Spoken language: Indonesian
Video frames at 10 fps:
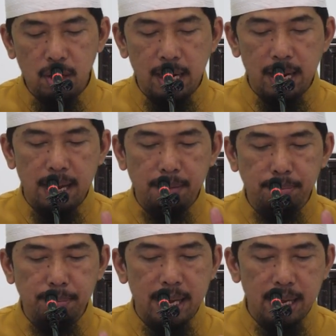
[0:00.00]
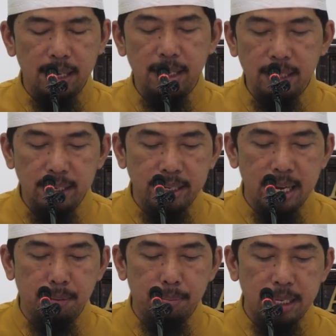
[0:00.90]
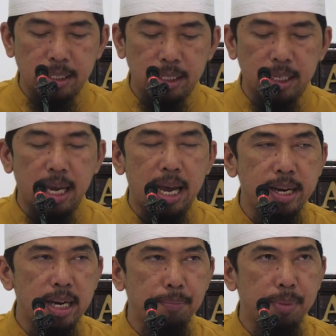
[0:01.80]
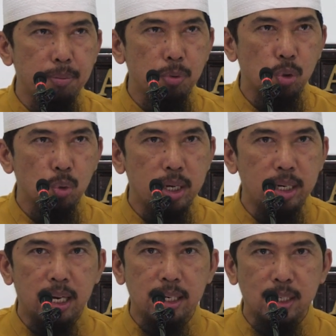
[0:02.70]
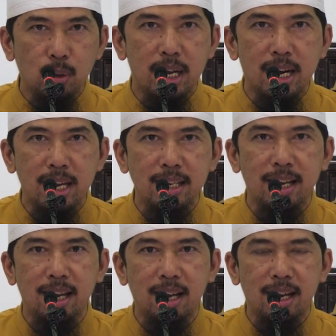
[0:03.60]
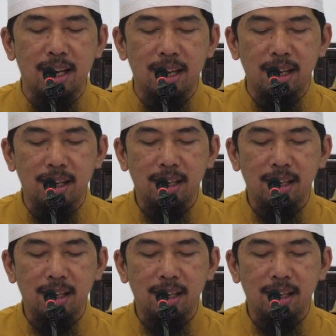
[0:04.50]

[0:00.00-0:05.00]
seorang hamba yang masih ada permusuhan dengan saudaranya.